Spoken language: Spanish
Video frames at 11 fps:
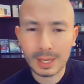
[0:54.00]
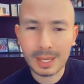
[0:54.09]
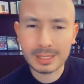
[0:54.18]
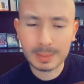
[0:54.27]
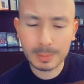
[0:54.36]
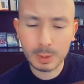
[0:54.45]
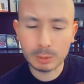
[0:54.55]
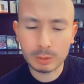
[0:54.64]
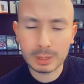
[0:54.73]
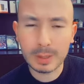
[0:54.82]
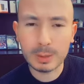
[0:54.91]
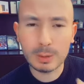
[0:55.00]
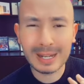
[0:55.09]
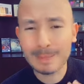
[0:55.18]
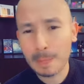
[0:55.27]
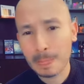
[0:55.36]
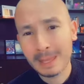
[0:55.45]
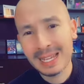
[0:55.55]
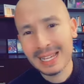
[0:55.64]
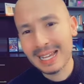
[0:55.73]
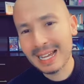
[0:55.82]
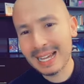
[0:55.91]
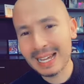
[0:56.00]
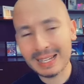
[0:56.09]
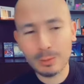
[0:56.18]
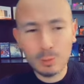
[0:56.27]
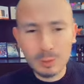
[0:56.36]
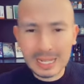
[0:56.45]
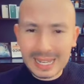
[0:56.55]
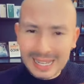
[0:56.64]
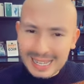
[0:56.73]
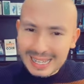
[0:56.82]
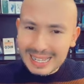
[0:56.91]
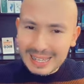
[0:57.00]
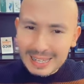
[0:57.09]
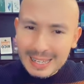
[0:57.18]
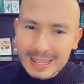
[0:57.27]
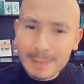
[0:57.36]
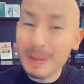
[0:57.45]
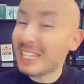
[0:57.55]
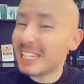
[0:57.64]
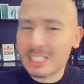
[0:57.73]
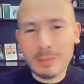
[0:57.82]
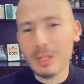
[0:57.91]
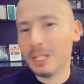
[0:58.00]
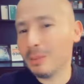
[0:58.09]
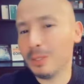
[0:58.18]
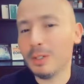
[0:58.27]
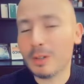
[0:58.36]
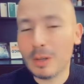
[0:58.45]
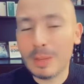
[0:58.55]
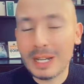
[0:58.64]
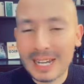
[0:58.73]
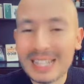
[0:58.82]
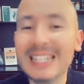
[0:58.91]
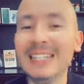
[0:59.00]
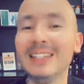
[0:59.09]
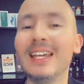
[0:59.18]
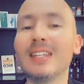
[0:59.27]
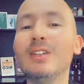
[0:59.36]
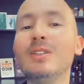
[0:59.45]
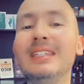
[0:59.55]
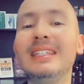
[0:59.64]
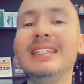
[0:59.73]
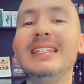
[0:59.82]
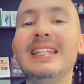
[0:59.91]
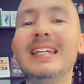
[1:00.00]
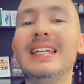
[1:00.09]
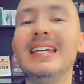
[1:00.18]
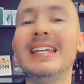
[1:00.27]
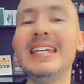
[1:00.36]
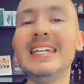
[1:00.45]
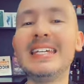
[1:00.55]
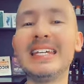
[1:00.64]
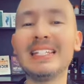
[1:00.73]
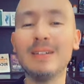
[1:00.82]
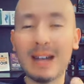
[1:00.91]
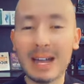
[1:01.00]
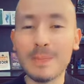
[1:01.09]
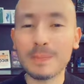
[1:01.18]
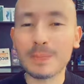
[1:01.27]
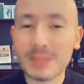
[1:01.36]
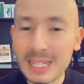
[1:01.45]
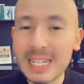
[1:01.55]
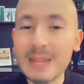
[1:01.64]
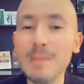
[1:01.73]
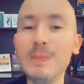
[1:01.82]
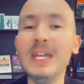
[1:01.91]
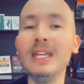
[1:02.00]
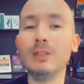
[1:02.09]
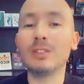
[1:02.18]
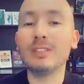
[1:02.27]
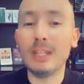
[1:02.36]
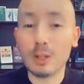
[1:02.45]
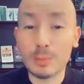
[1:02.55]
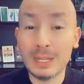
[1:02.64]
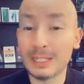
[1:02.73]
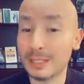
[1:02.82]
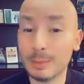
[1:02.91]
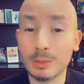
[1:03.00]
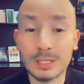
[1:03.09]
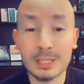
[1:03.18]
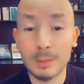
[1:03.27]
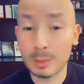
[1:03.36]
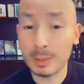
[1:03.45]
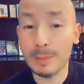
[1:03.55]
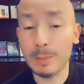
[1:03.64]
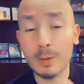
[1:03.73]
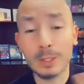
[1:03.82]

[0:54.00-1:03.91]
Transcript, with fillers: Este producto te va a ayudar a una eh, embellecimiento, por decirlo de alguna manera, interno y que se va a ir viendo exteriormente. Tenemos testimonios, por ejemplo, de